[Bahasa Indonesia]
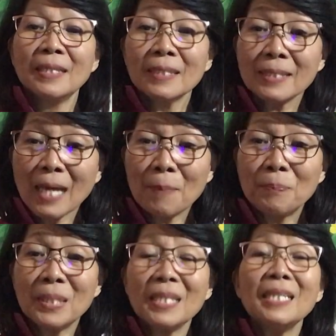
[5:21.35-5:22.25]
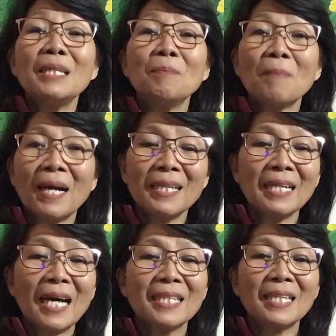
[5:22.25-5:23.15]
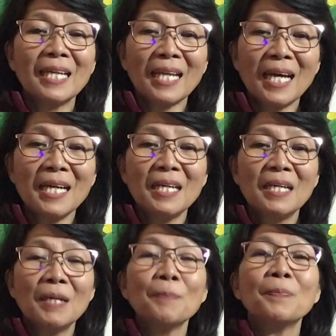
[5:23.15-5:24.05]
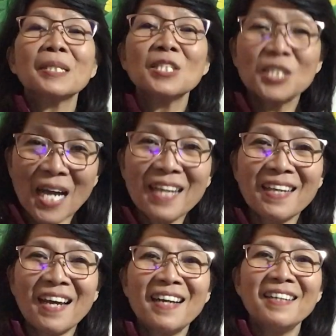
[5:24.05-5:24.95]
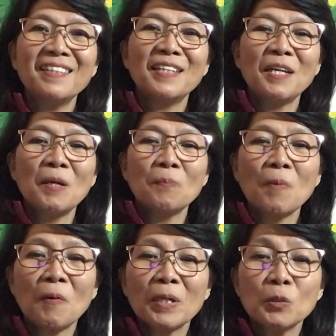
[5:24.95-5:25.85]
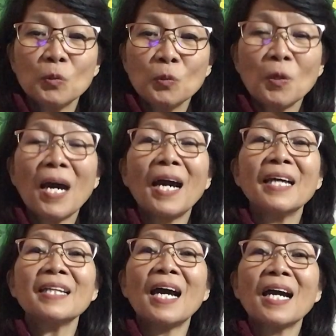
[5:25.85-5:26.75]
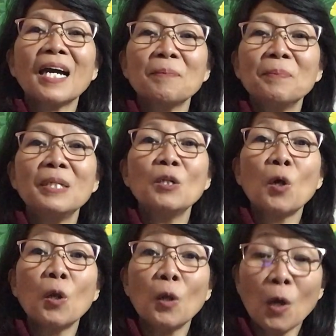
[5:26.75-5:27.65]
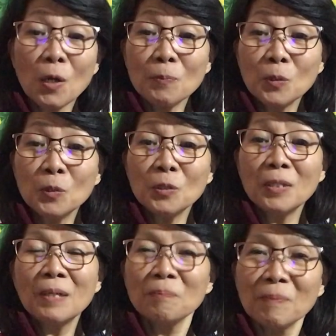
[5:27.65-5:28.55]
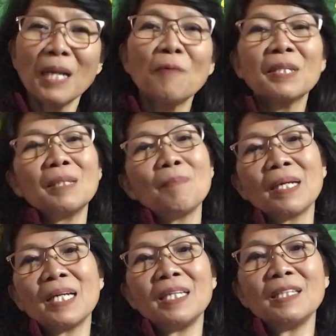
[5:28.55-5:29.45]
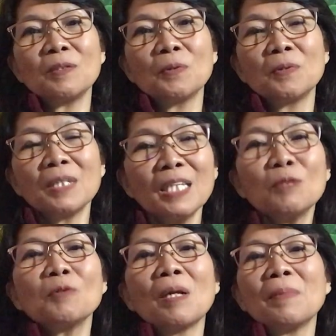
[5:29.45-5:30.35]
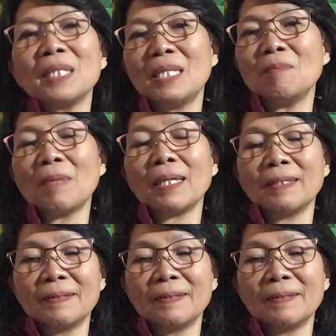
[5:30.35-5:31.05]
tetapi iman adalah percaya bahwa Tuhan akan menolongmu melewati badai itu. Itu namanya iman.